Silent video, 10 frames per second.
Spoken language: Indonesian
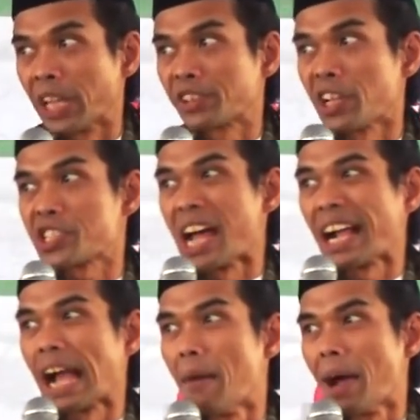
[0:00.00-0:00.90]
dia tak
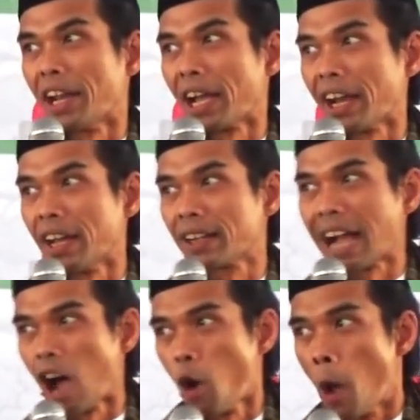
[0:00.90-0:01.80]
seagama dengan
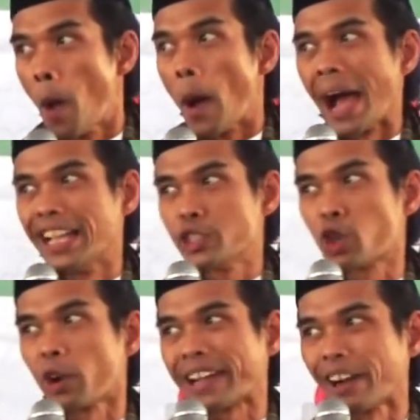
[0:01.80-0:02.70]
engkau.
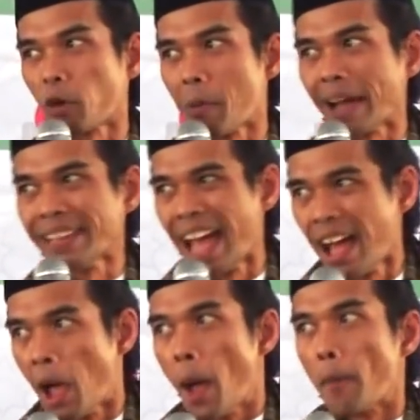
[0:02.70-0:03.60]
Hancurkan rumahnya,
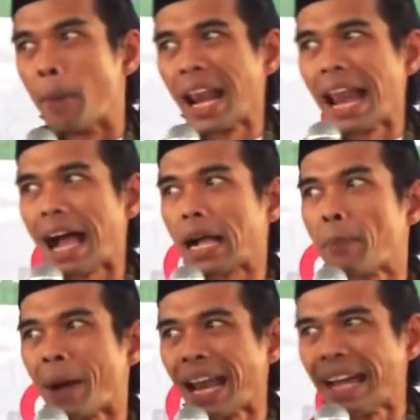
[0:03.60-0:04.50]
belah
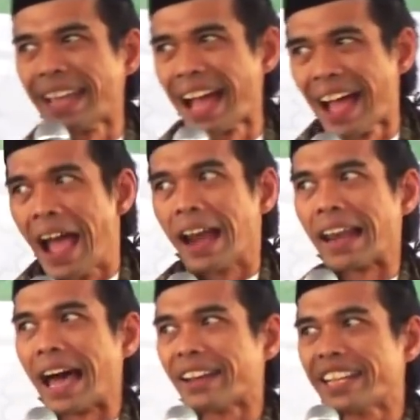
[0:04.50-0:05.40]
kepalanya,
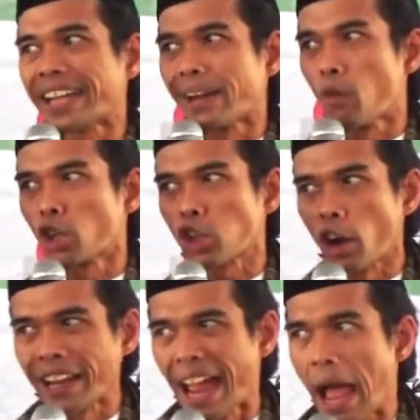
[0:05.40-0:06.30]
larikan
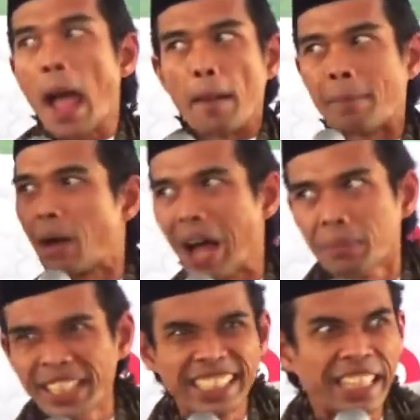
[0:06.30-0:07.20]
motornya,
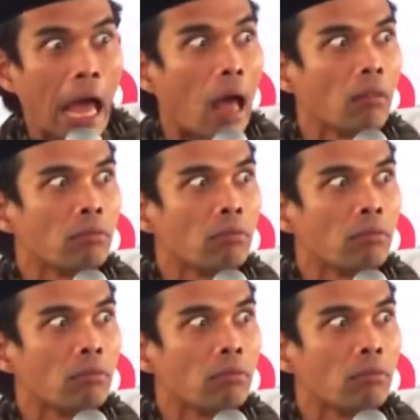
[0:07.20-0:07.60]
bawa bininya.